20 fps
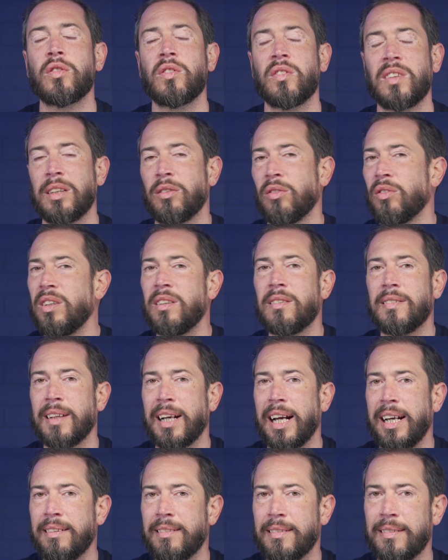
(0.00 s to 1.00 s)
stato di
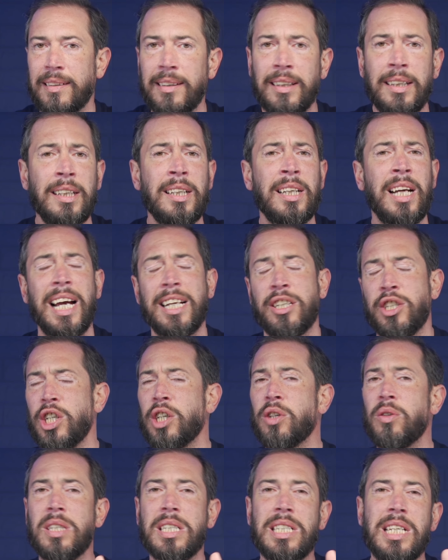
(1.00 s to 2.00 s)
stress e ci
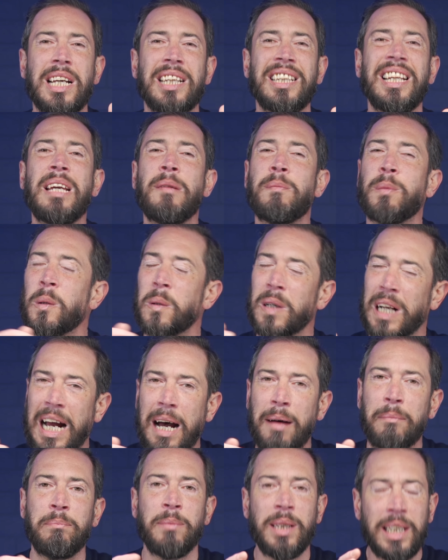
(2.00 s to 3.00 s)
consiglia dei
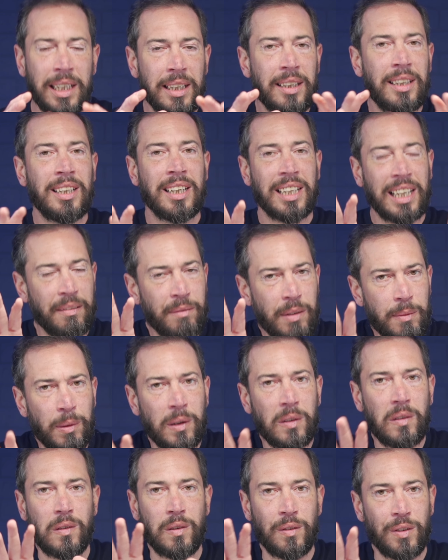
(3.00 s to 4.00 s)
programmi che vi
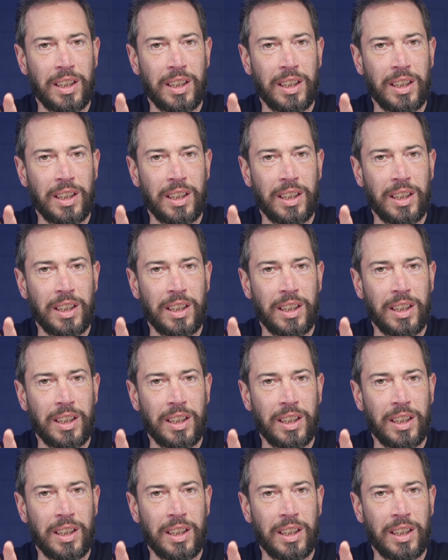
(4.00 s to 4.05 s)
posso